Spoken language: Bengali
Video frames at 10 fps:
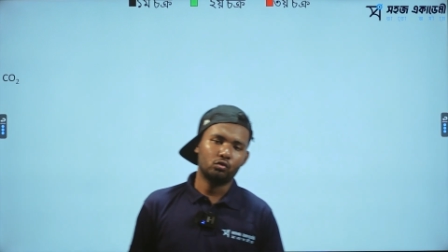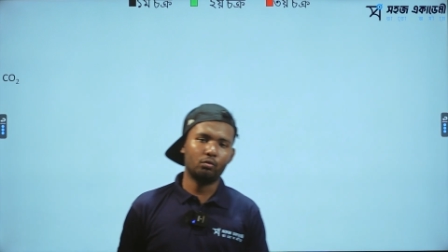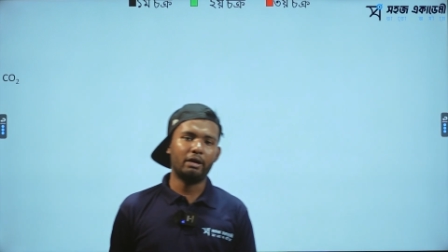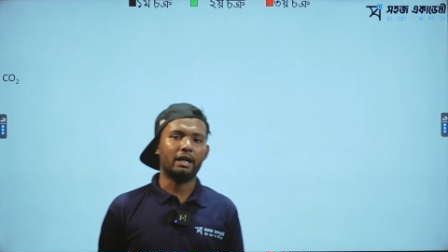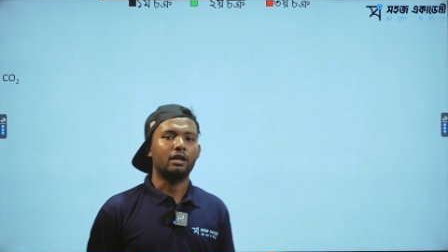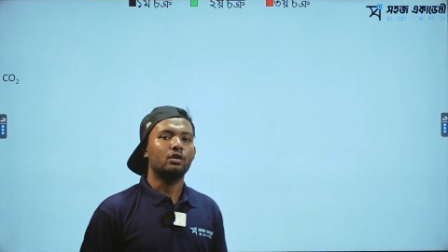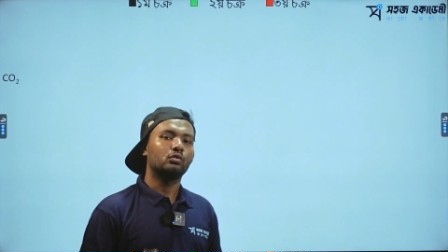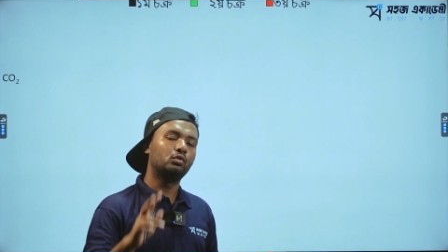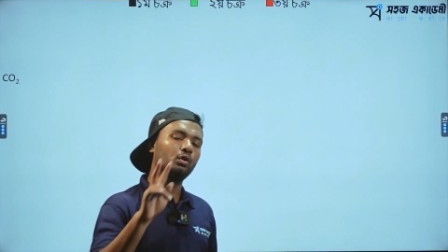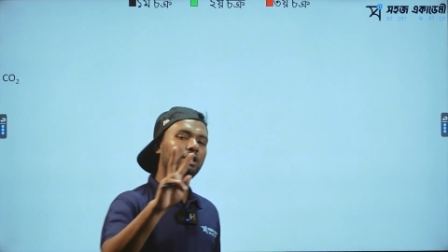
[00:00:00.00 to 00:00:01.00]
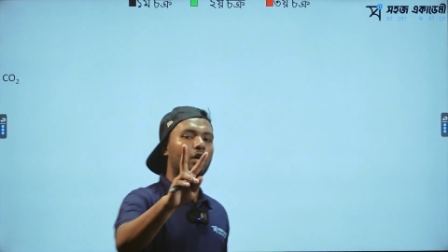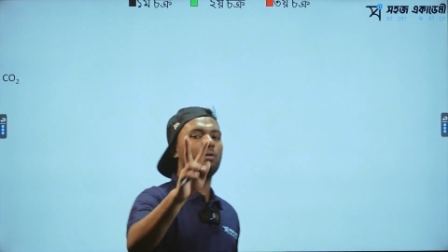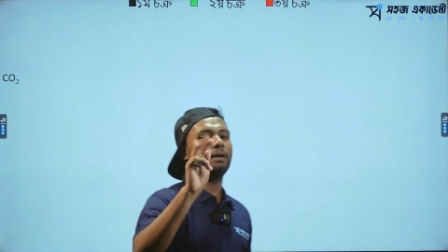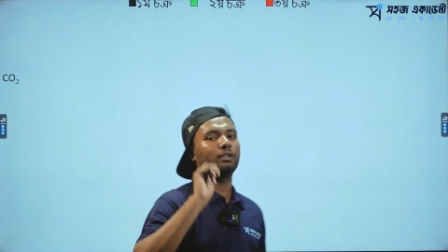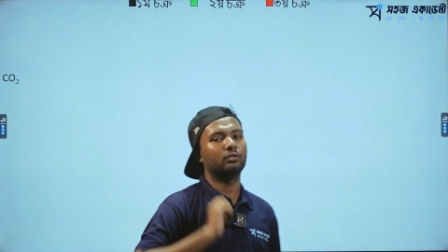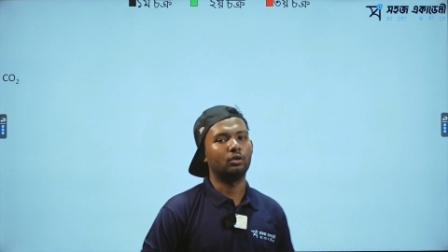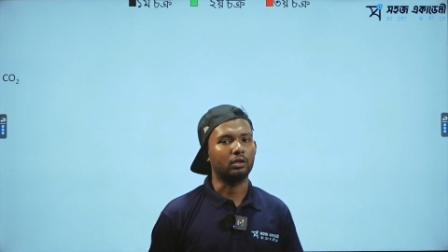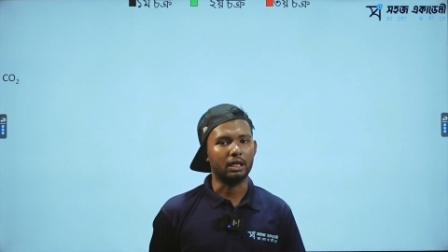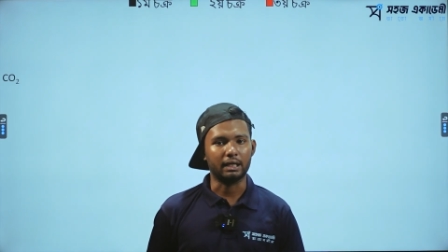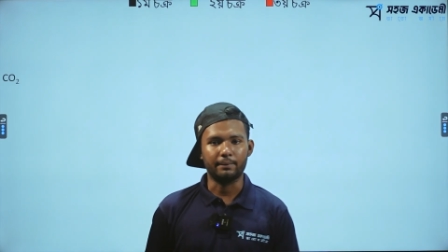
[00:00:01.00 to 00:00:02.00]
তোমার দুইটা উপাদান
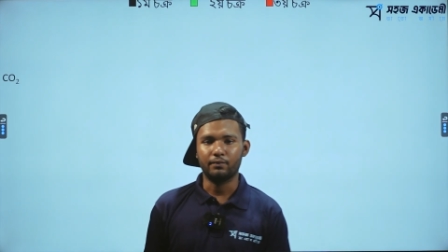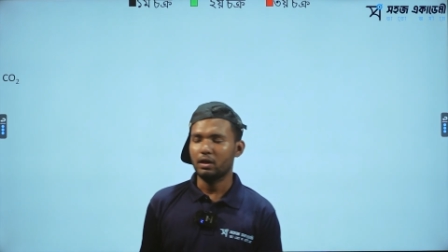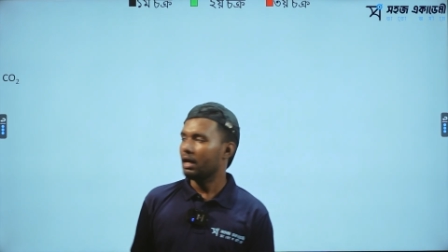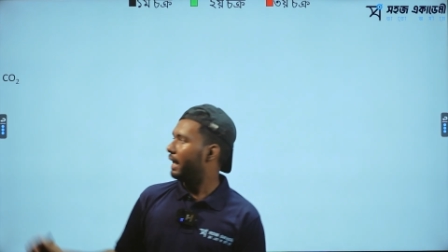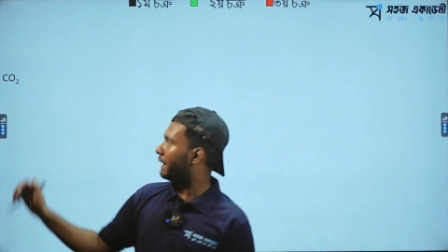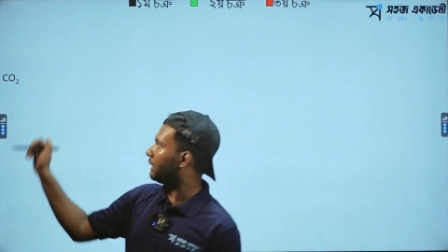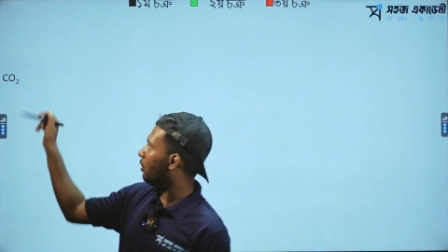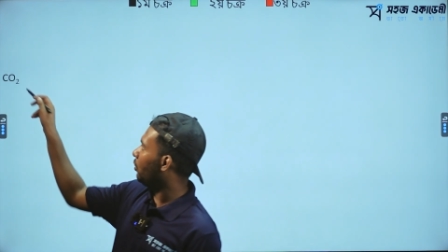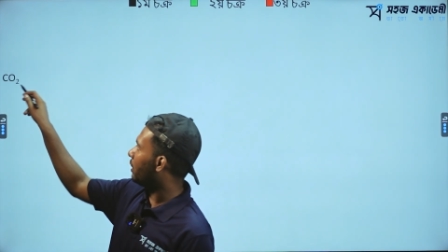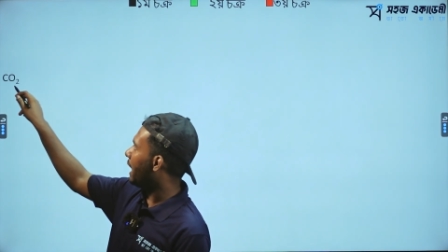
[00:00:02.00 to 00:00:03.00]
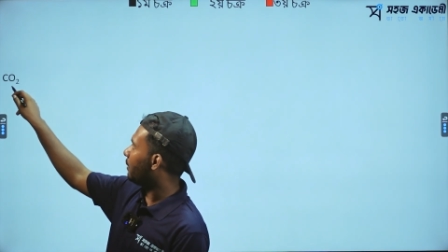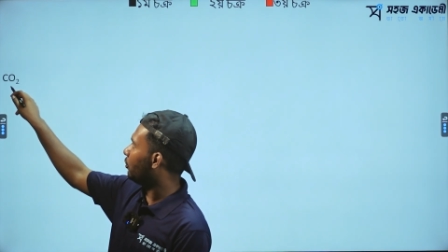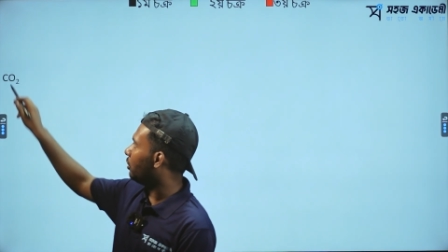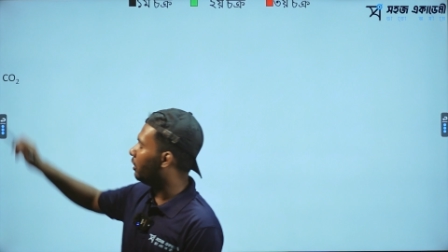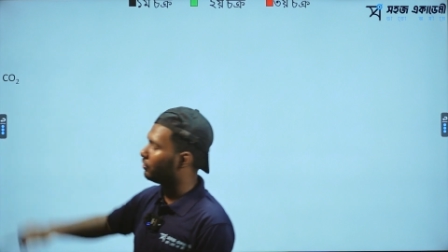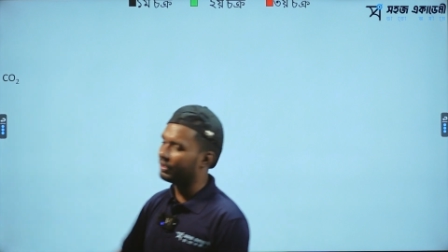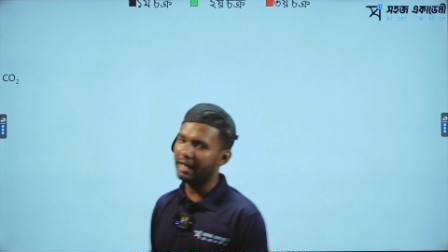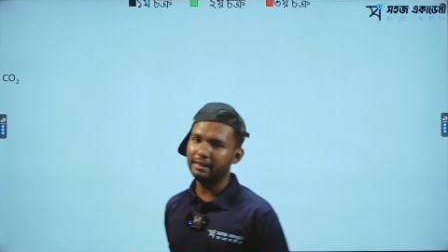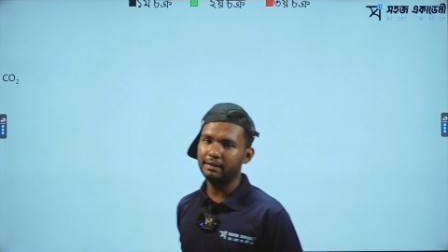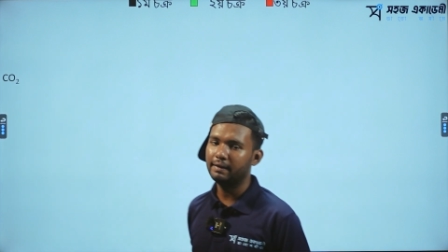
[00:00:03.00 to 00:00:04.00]
দরকার একটা হলো কার্বন
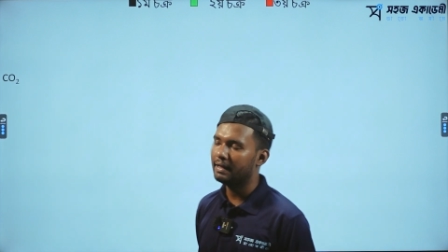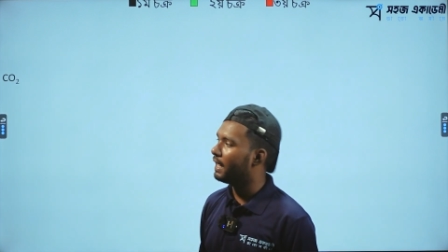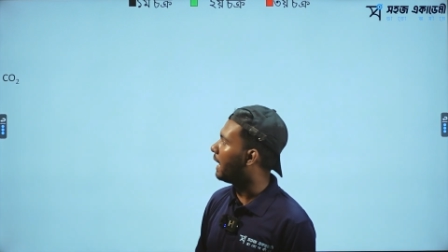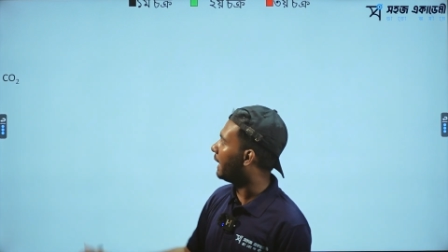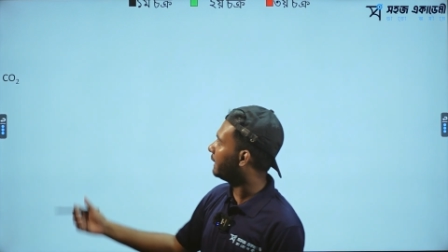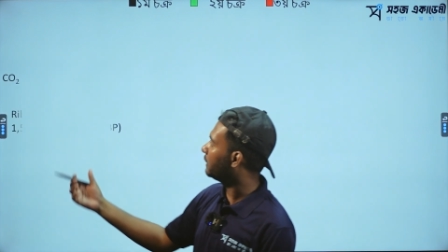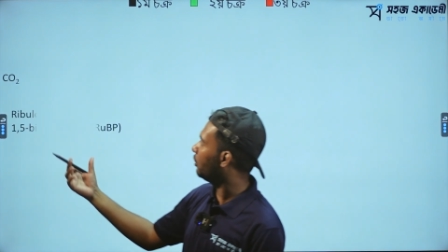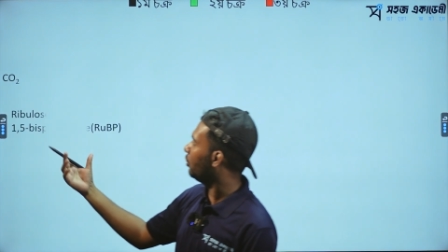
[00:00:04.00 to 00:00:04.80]
ডাইঅক্সাইড আরেকটা